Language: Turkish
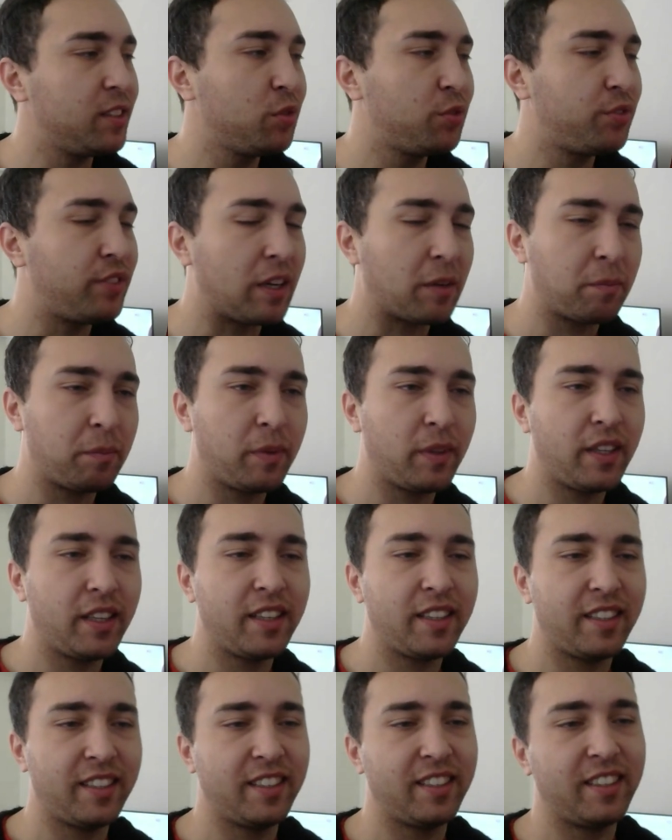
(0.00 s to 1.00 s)
Ufak bir
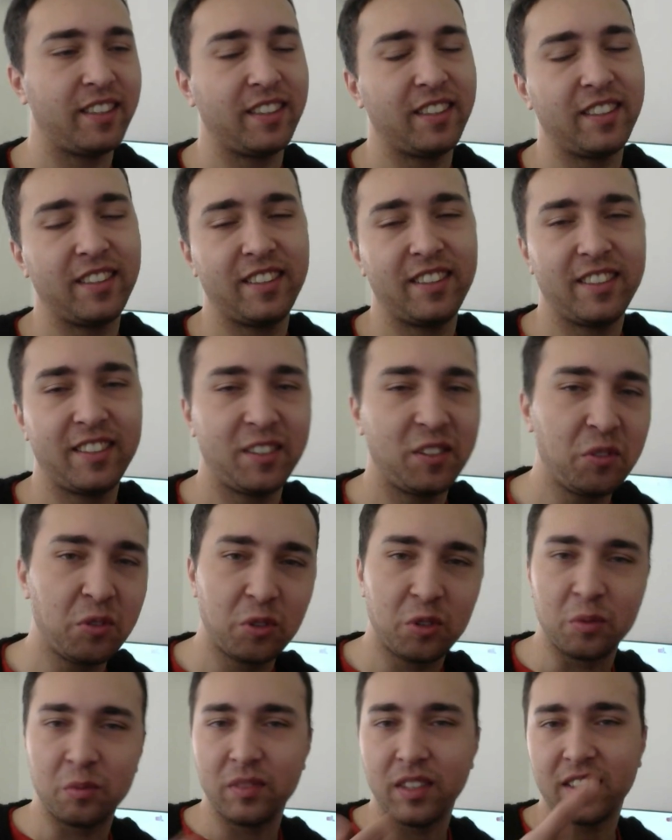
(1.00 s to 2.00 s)
e,
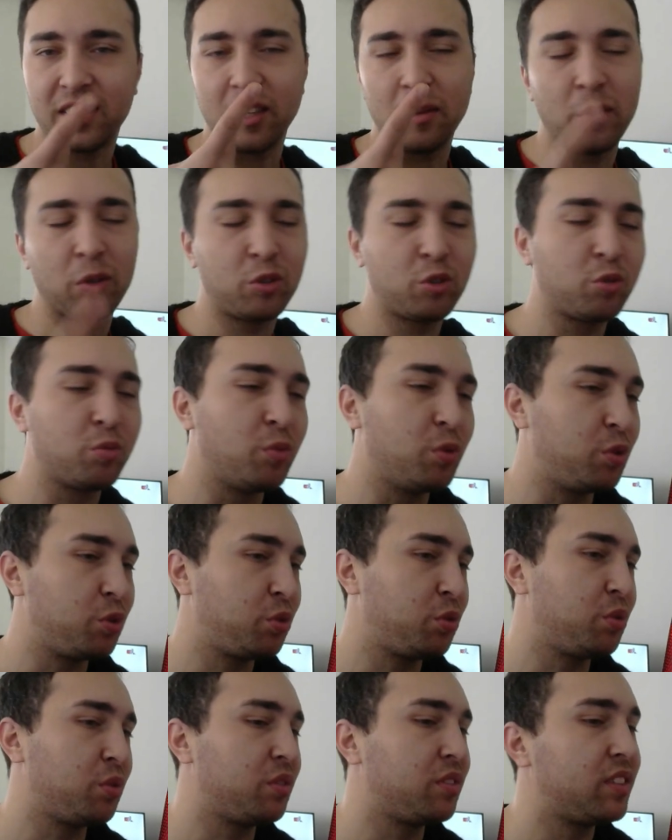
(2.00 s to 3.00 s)
yüzümde tebessüm
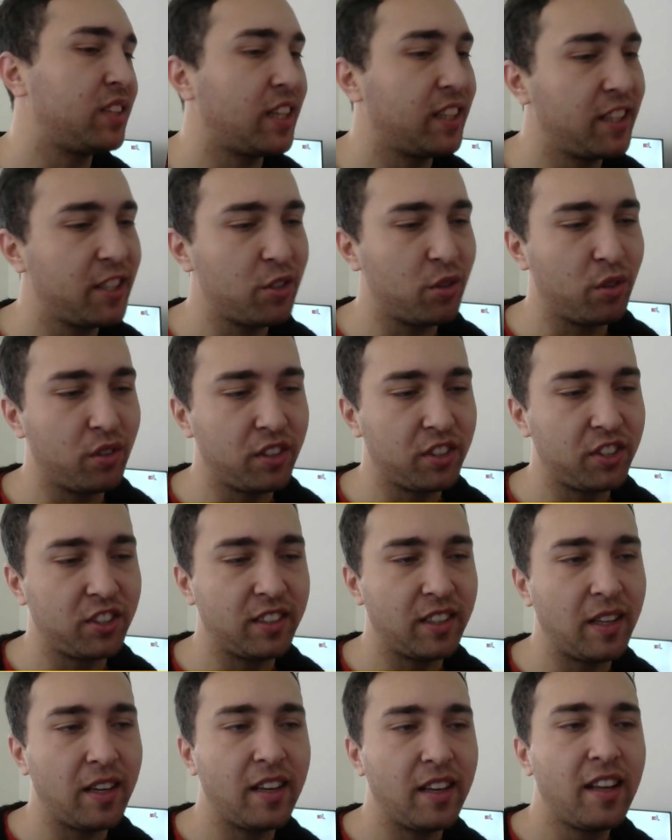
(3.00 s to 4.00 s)
oluşturdu. Sadece onun
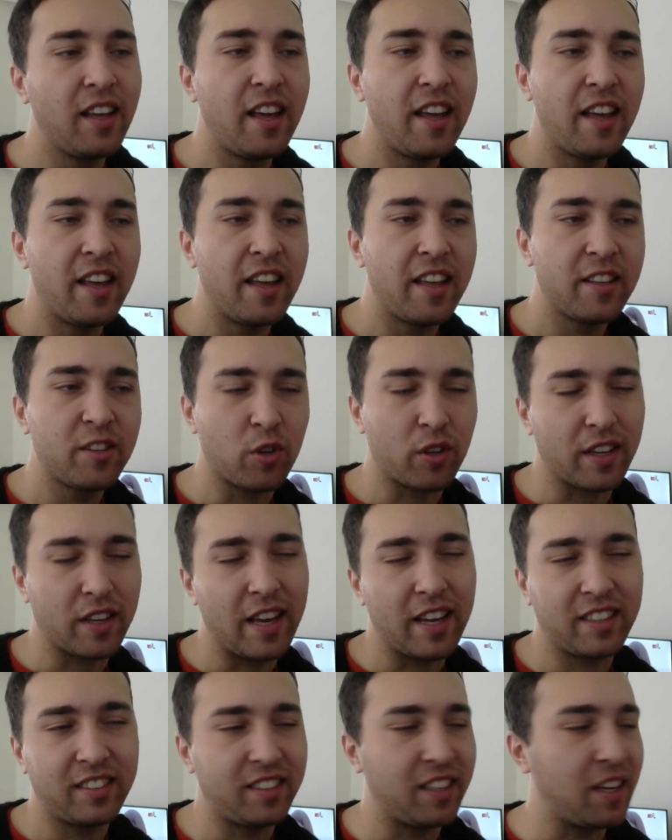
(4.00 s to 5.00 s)
dışında çok
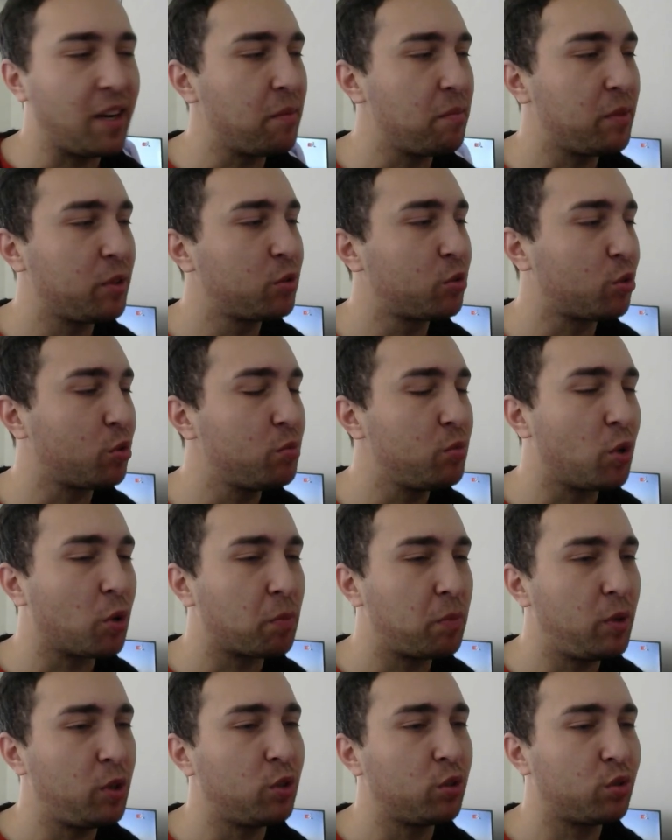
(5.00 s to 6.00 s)
ekstrem bir durum
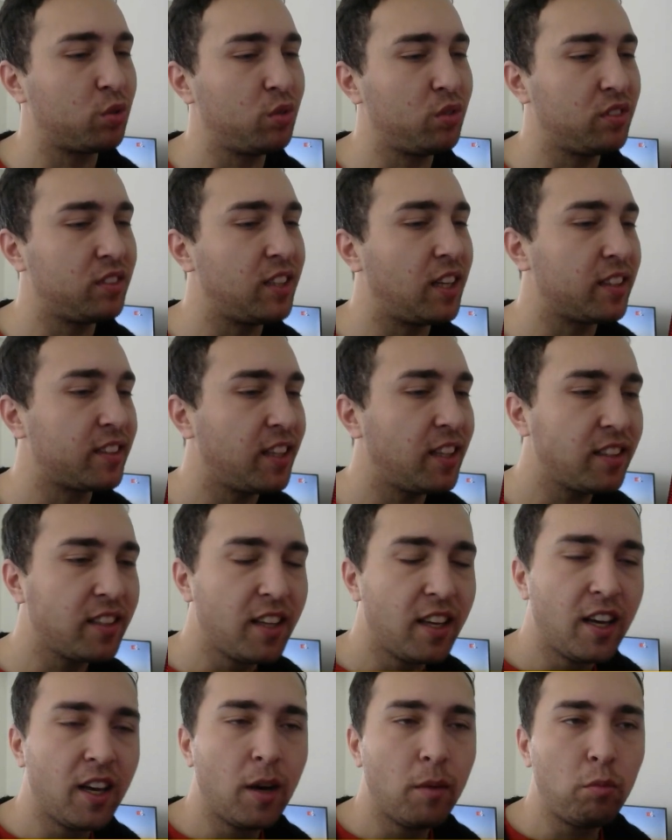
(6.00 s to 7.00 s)
yok biliyorsunuz zaten.
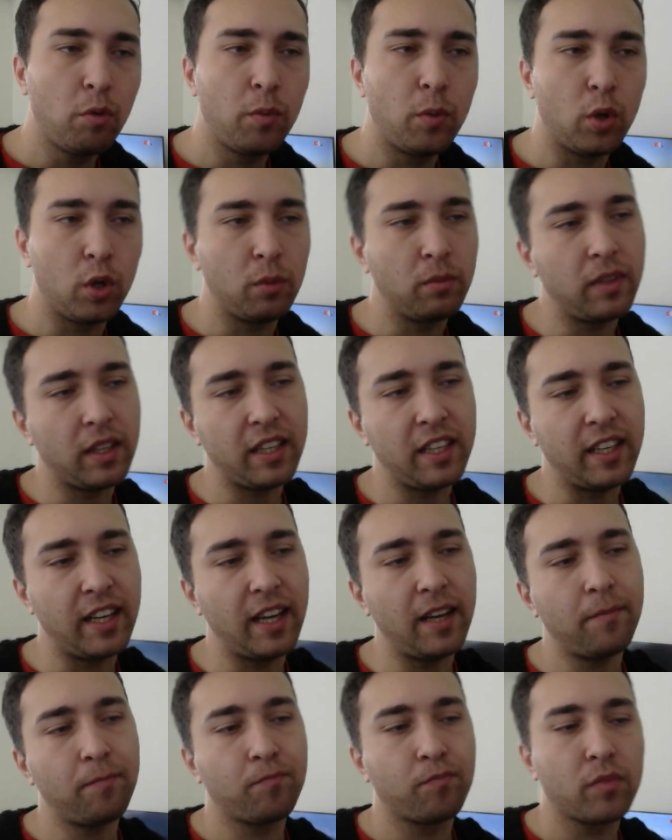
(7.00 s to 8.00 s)
Bu bölümde
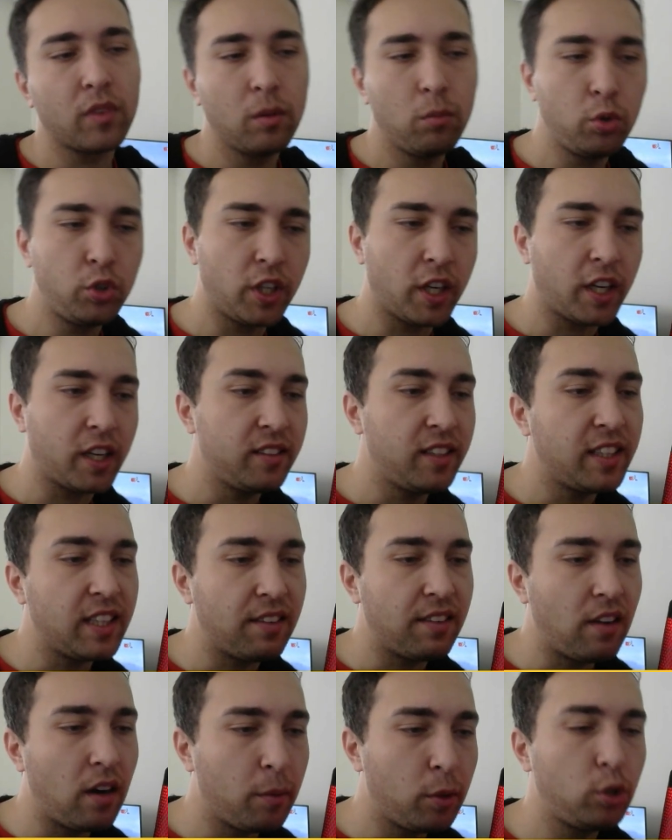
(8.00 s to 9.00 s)
yine bu şekilde
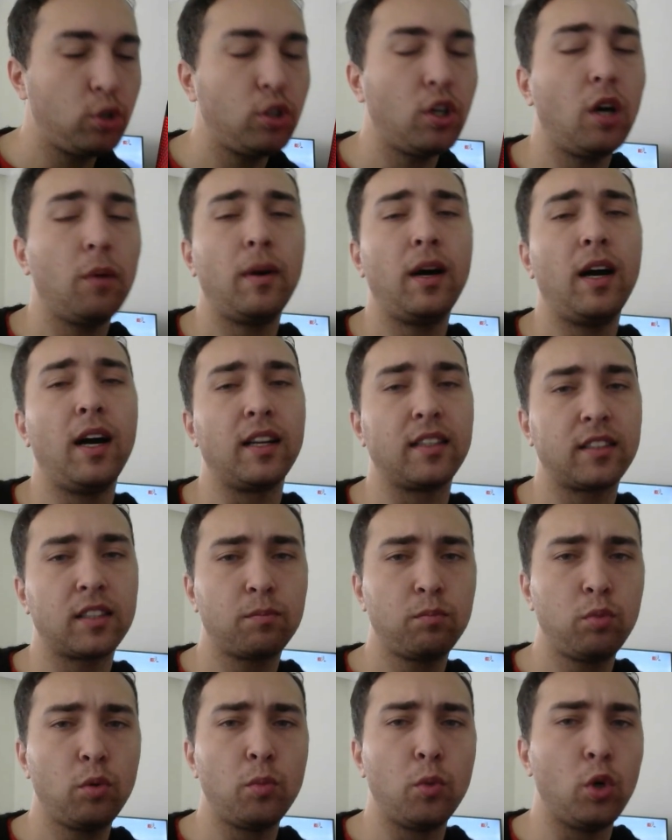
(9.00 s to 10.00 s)
devam ediyor ama
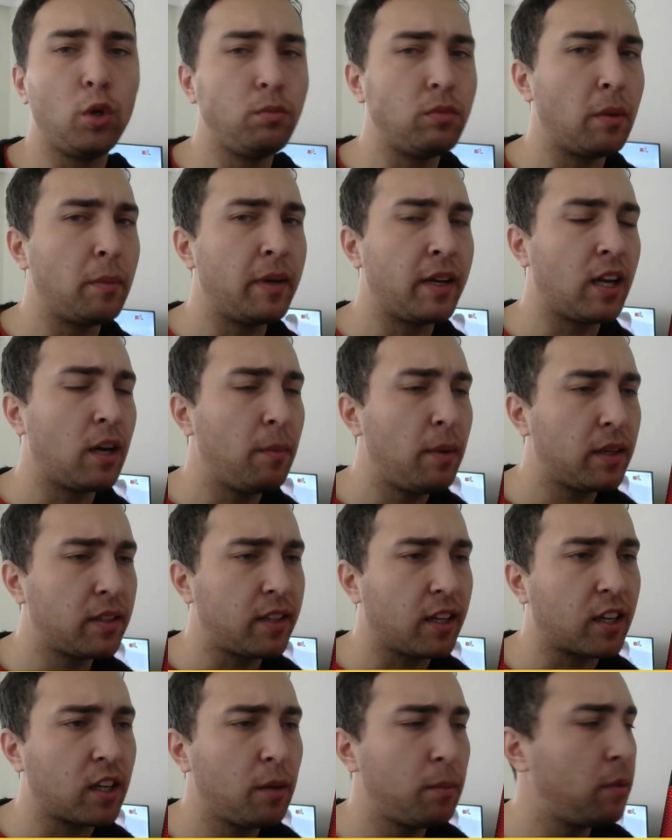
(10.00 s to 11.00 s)
artık bu bölümle beraber
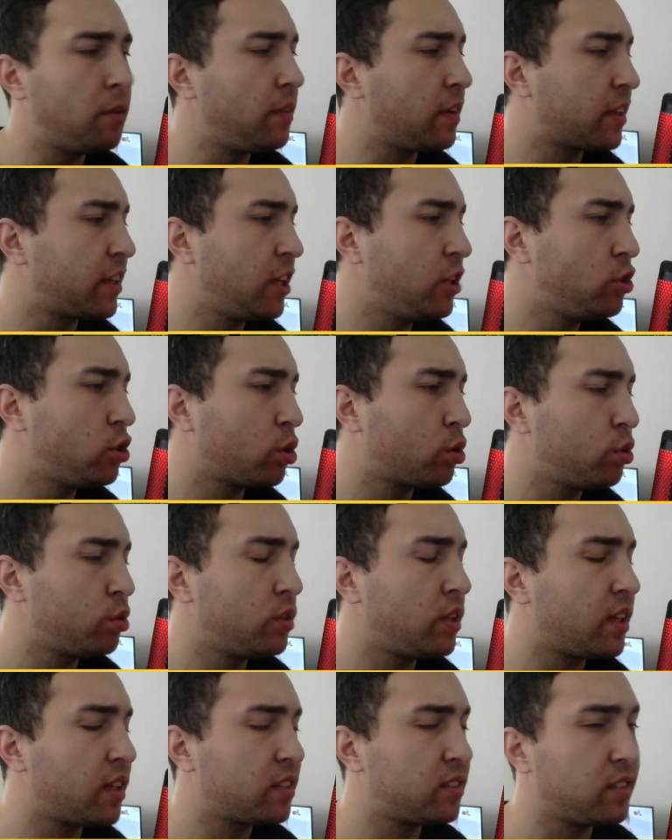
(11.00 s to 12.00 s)
Takaba ve Kenjaku'nun
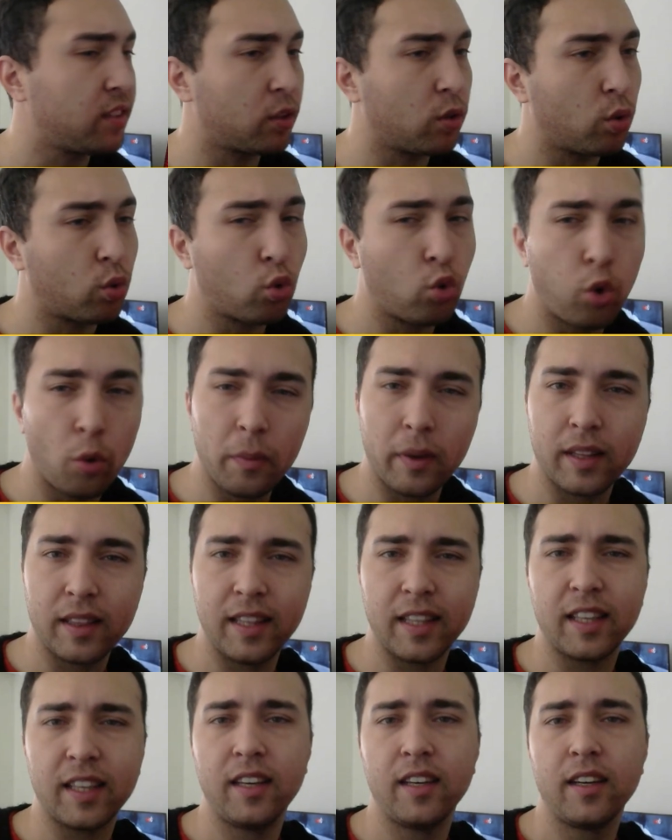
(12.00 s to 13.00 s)
arasındaki o
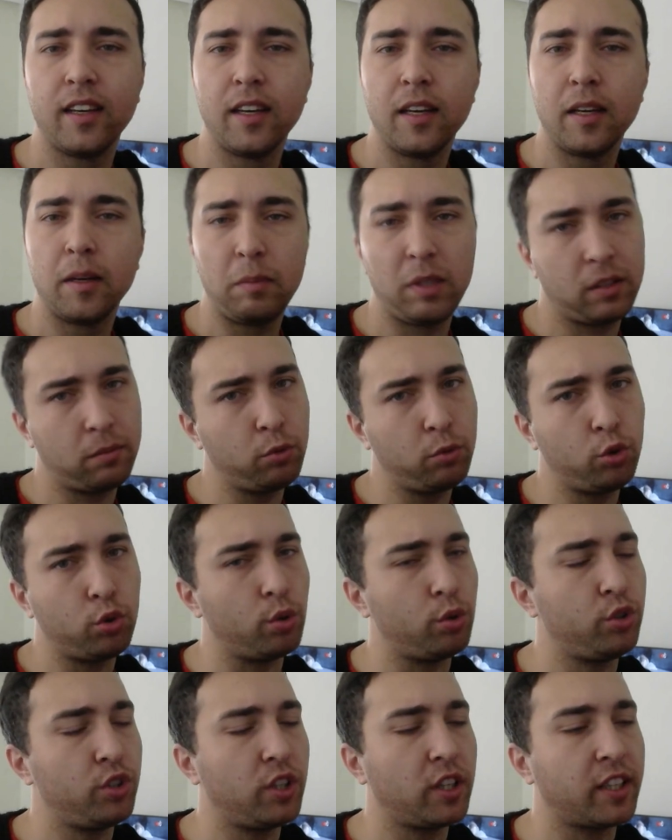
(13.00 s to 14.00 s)
komiklik bitmiş
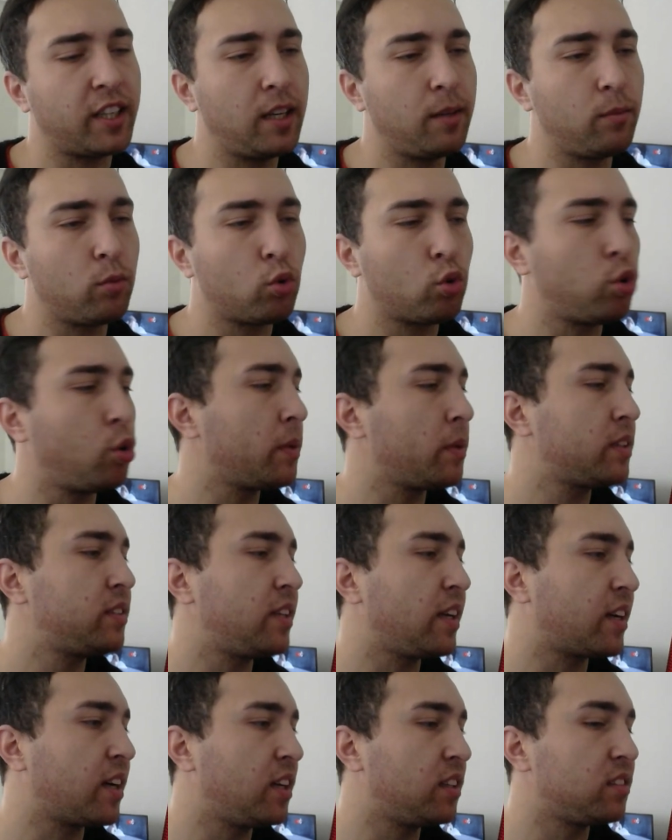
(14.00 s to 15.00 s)
olacak. Yani bu komik
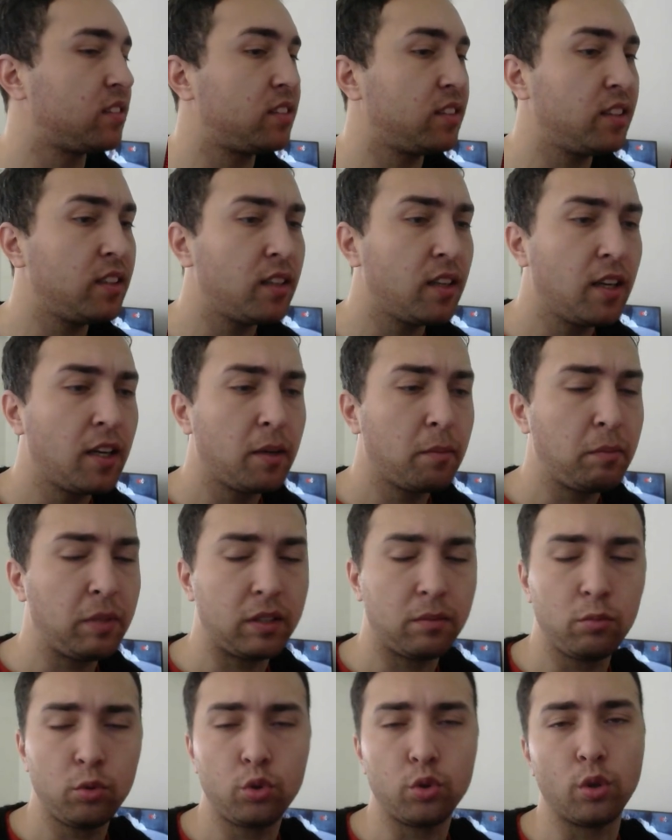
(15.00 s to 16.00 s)
sekansı
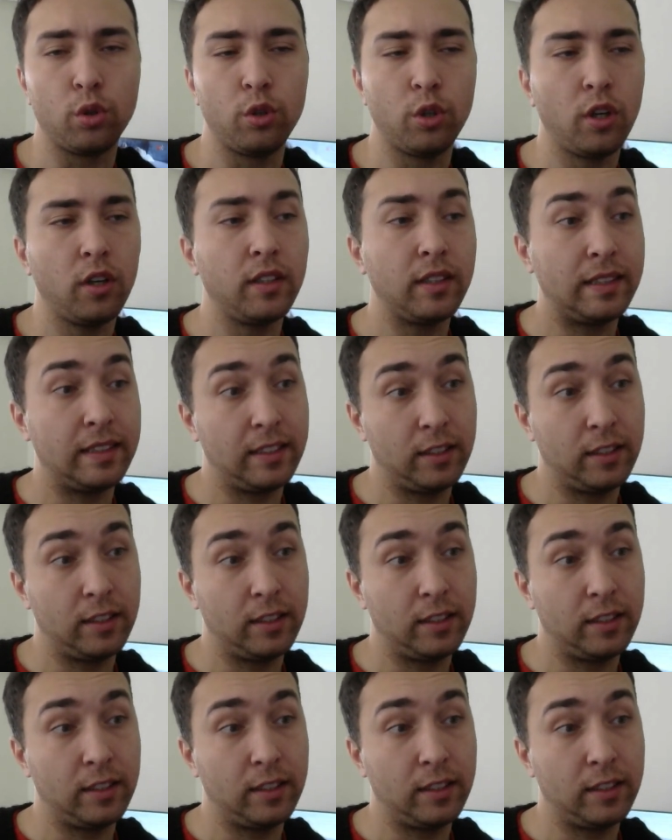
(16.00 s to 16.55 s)
bitmiş oluyor.